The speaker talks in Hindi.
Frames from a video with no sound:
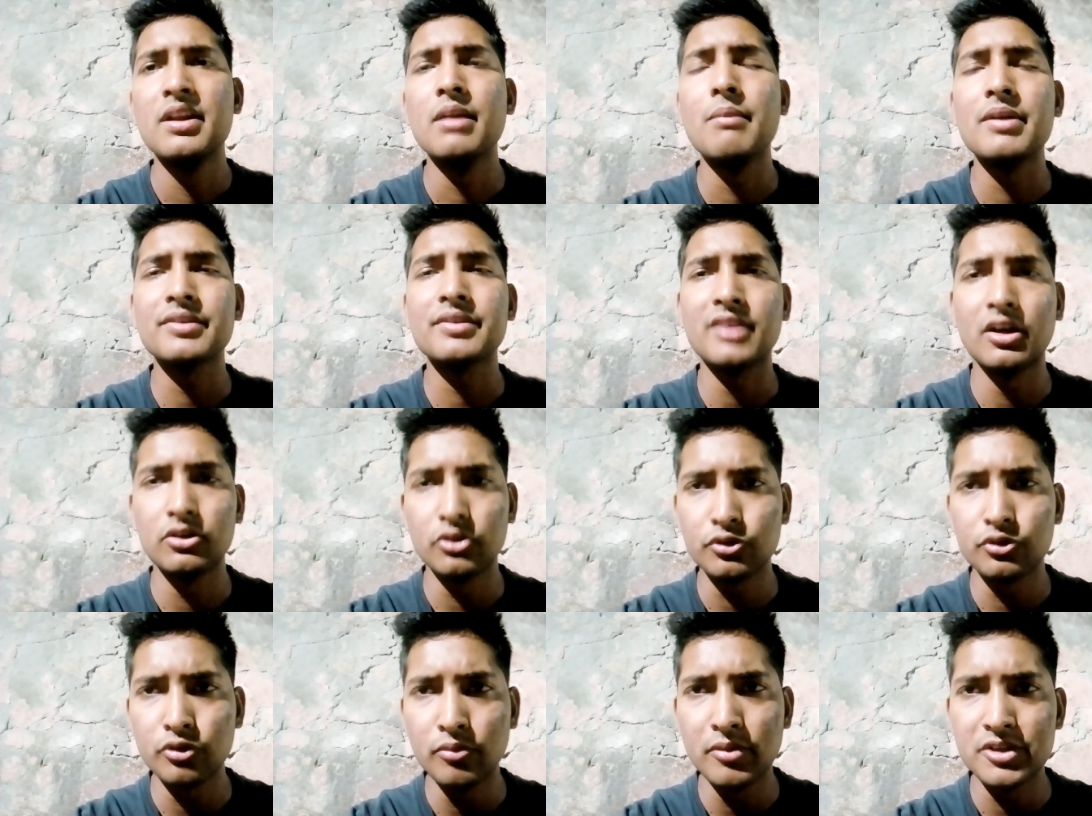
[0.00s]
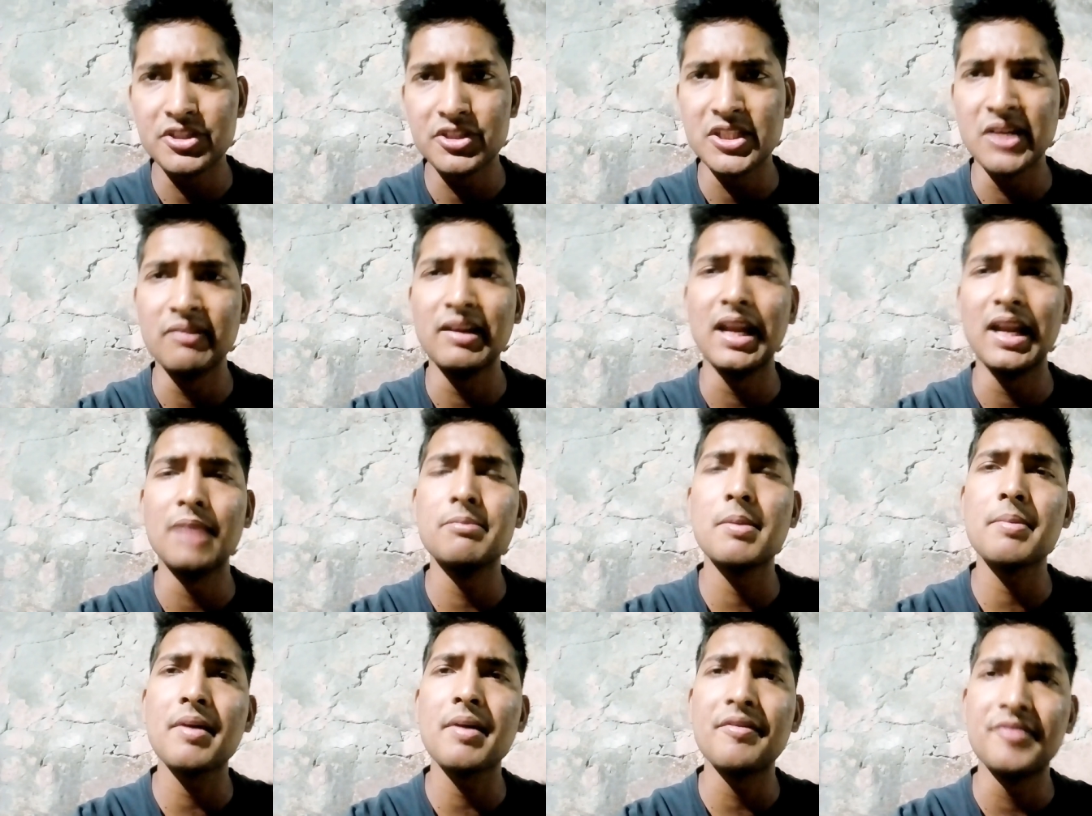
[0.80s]
नमस्कार दोस्तों मोचने भी
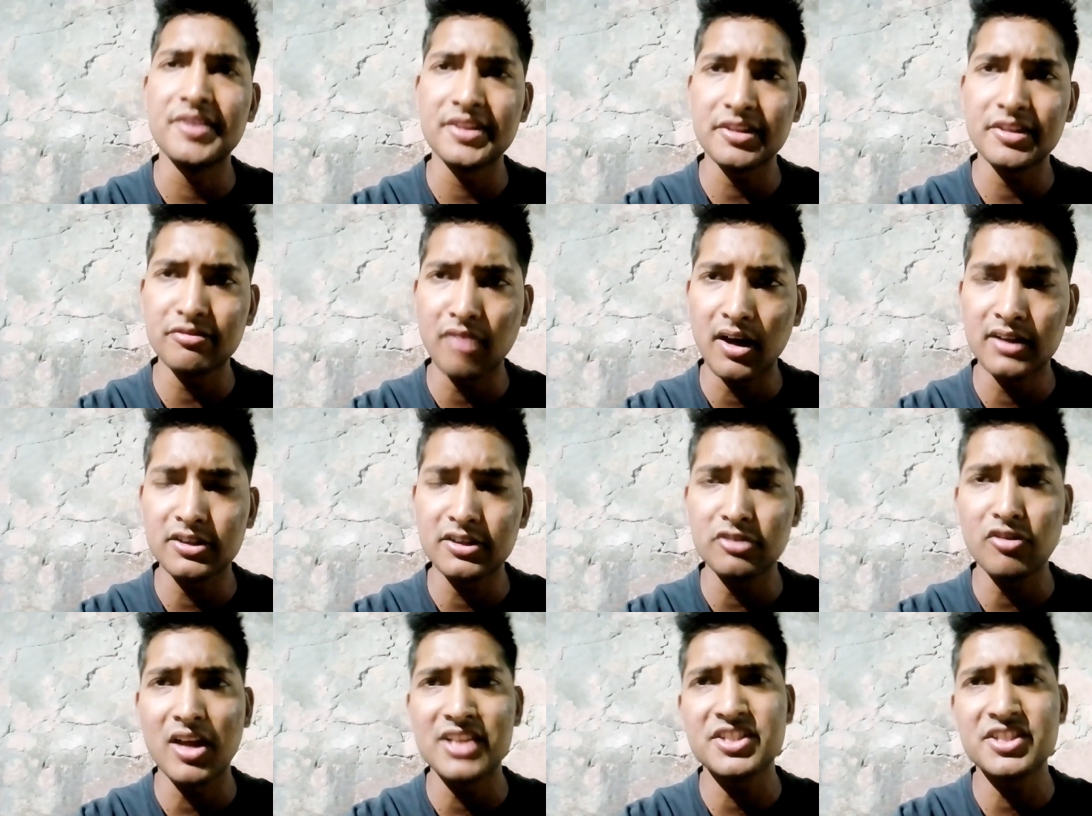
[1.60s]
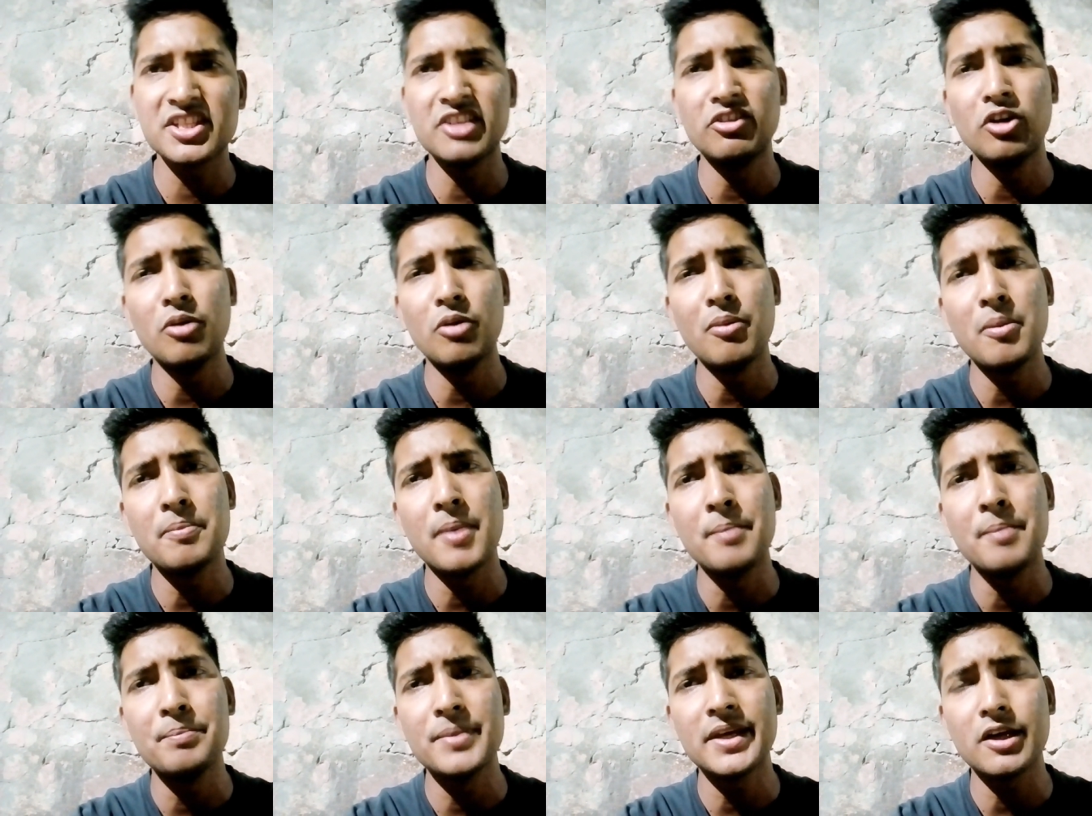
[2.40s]
लाइफ में आपका फिर से स्वागत है तो आज की वीडियो में
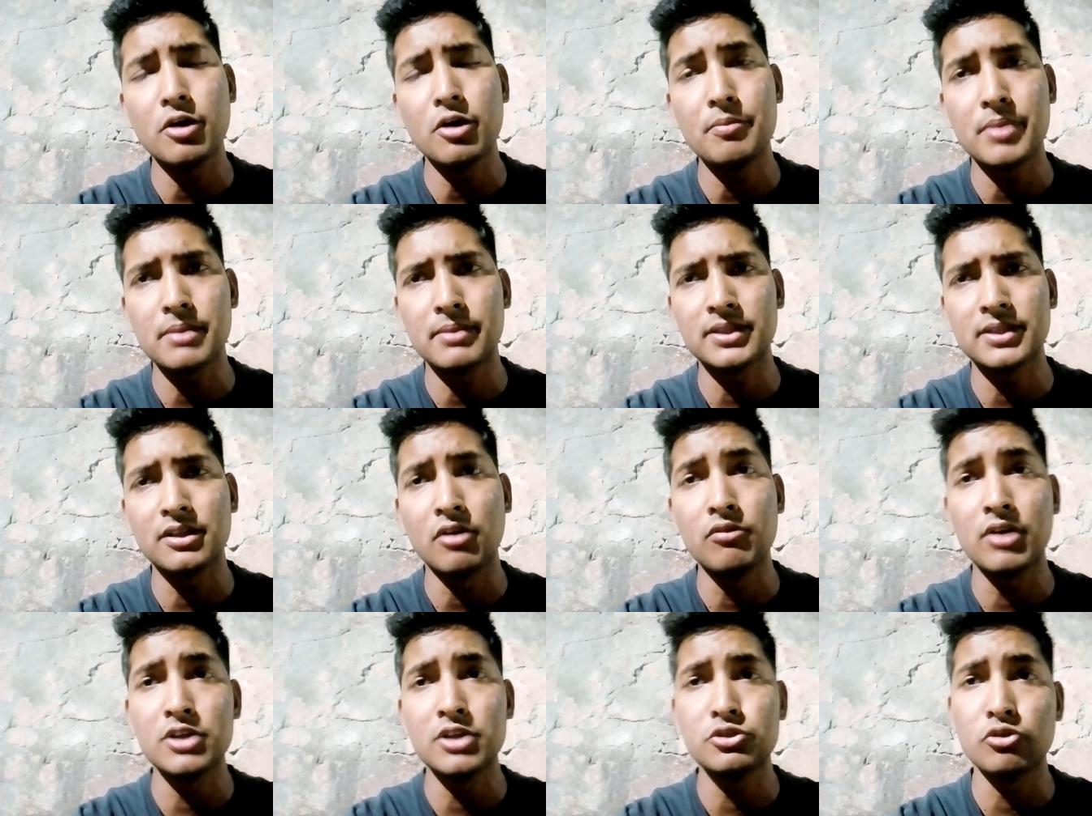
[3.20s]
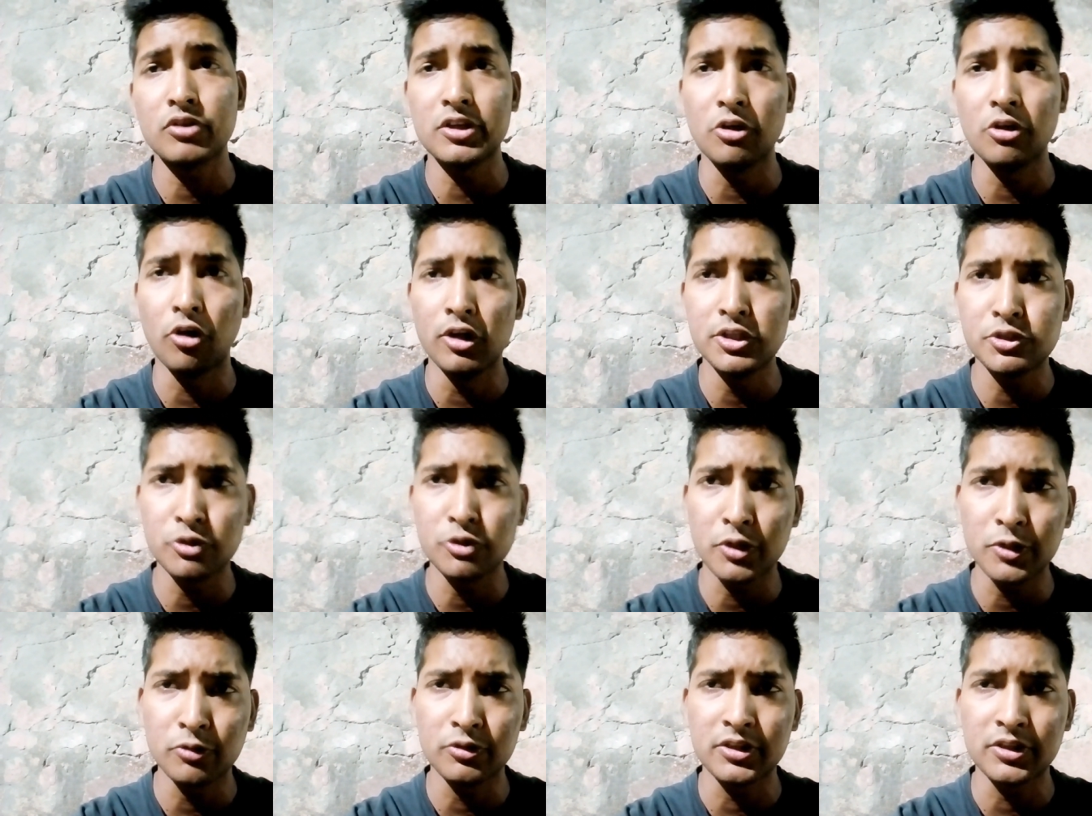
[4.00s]
पंपिंग के ऊपर बताऊंगा जो कि ऑयल
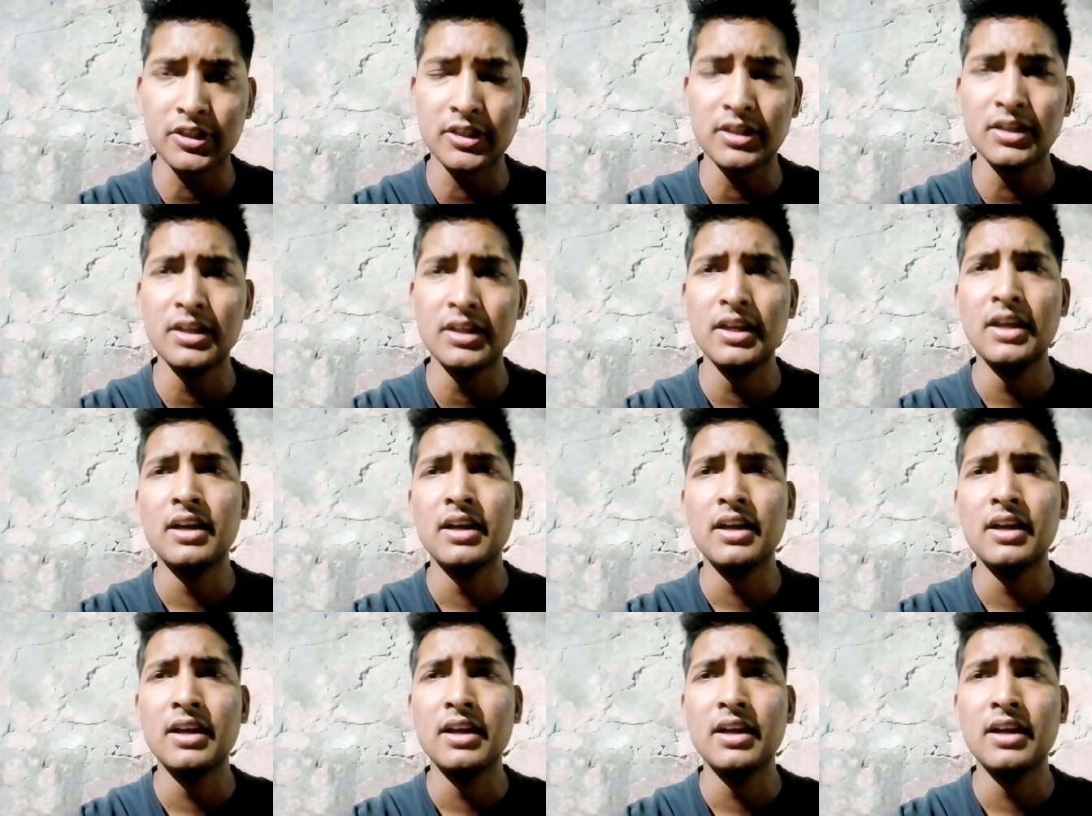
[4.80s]
चोरी होती है